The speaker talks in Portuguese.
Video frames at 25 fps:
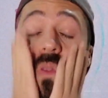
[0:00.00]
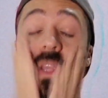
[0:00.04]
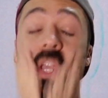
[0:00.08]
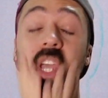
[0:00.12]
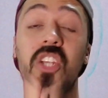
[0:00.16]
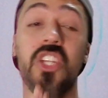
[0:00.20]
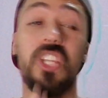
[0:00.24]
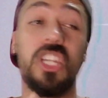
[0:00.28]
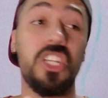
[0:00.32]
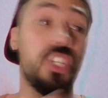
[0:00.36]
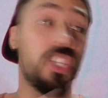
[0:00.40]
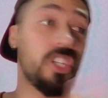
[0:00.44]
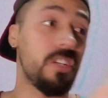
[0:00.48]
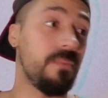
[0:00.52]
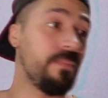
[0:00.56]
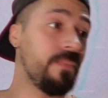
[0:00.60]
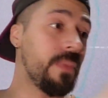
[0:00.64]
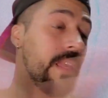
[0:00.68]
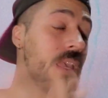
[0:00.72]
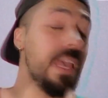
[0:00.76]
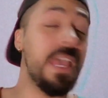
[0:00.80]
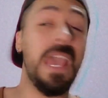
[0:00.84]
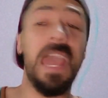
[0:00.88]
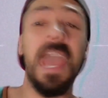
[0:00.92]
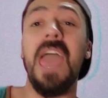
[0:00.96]
né, gente?
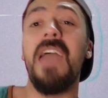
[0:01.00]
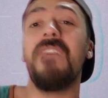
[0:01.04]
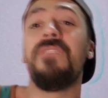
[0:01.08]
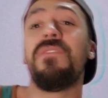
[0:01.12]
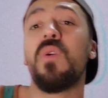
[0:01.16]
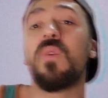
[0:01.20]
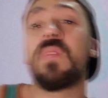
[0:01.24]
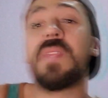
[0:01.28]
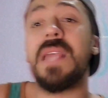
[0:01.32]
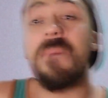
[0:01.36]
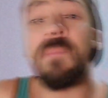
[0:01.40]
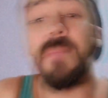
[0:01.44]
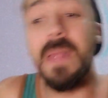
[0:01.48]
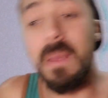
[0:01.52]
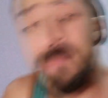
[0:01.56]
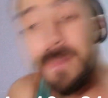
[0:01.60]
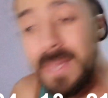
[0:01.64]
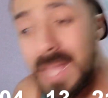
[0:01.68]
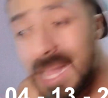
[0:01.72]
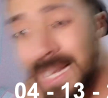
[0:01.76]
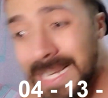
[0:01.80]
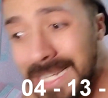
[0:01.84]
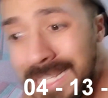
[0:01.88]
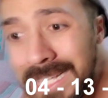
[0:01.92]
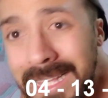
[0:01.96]
É voltar pra
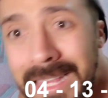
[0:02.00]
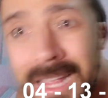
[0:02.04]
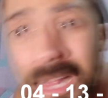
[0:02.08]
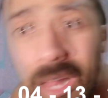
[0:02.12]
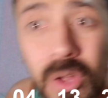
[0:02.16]
minha linda